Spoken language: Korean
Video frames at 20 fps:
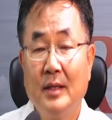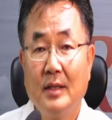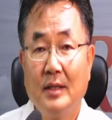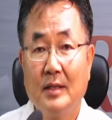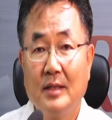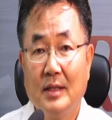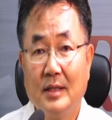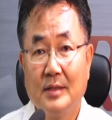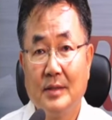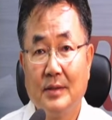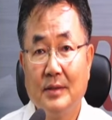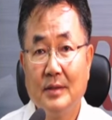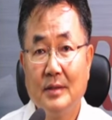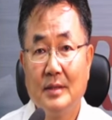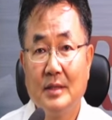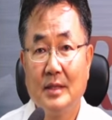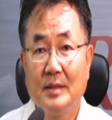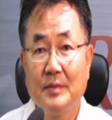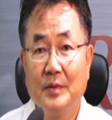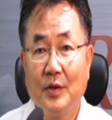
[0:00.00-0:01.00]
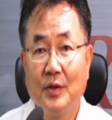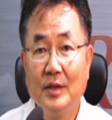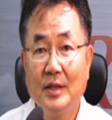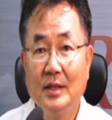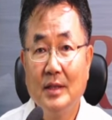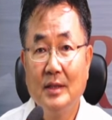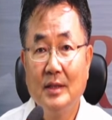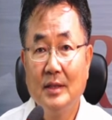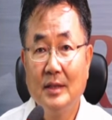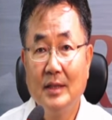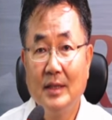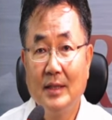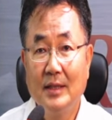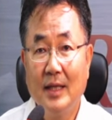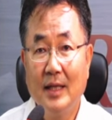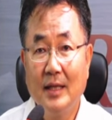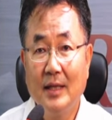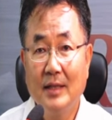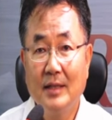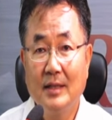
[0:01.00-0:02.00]
그래서 지금 여기 있는 이
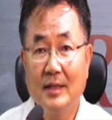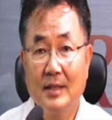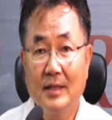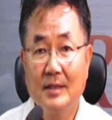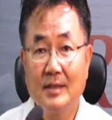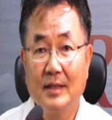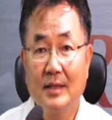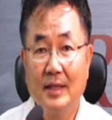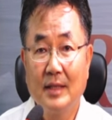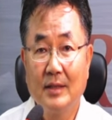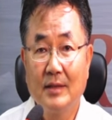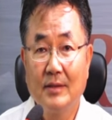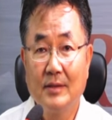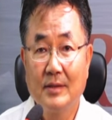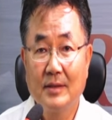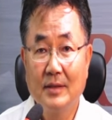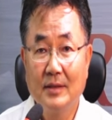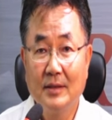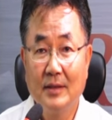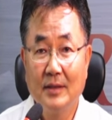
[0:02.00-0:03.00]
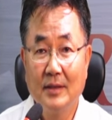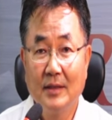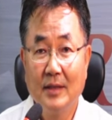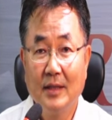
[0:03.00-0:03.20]
텔레크레스라는 것은